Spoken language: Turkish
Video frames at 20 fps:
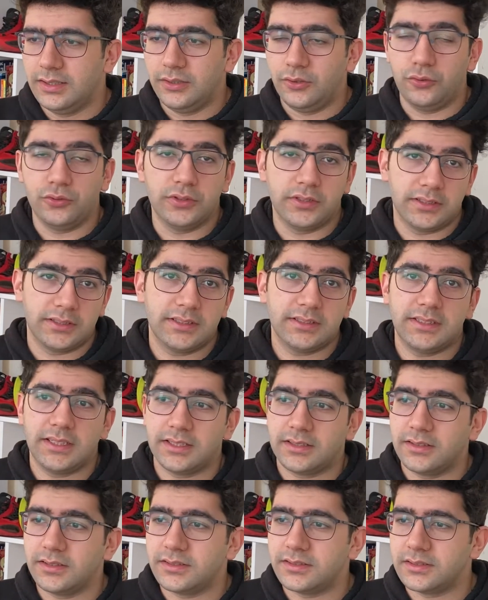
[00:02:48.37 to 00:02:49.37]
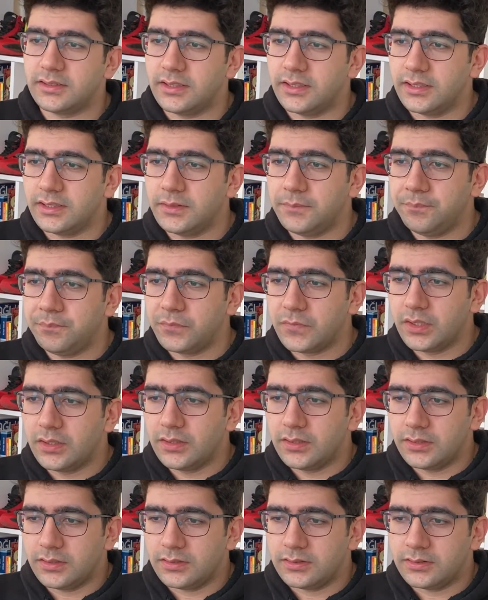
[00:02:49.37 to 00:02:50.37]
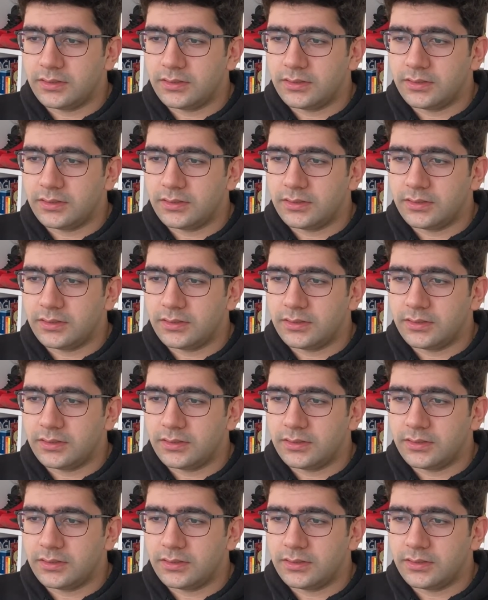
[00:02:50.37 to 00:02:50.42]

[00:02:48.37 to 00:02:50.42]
Onları da tekrar hatırlayalım. E,